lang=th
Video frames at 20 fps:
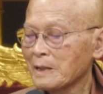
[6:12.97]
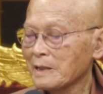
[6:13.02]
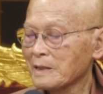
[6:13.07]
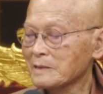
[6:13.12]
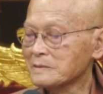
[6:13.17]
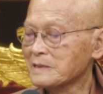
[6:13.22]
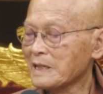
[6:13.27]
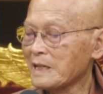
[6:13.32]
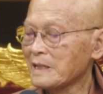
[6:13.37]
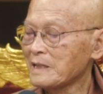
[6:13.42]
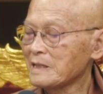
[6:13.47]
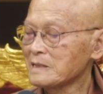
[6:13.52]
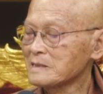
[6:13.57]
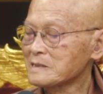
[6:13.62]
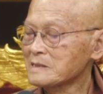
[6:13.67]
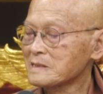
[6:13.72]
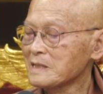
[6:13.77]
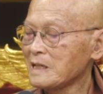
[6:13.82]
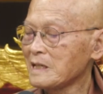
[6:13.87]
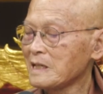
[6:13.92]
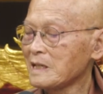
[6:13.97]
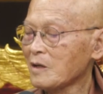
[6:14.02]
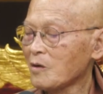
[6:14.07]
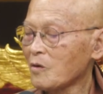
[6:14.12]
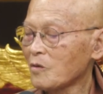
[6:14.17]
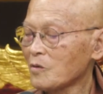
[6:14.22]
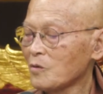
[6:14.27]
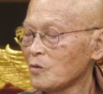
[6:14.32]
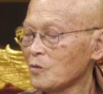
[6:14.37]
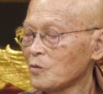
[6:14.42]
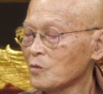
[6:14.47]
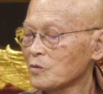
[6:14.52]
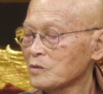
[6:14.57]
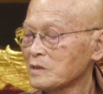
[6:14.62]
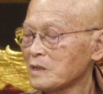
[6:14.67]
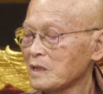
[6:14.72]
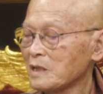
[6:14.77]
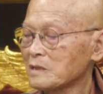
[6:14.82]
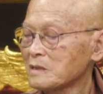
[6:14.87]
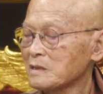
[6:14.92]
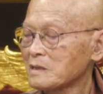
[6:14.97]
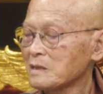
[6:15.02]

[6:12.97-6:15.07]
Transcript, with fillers: เกษตรอินทรีย์ของลูกที่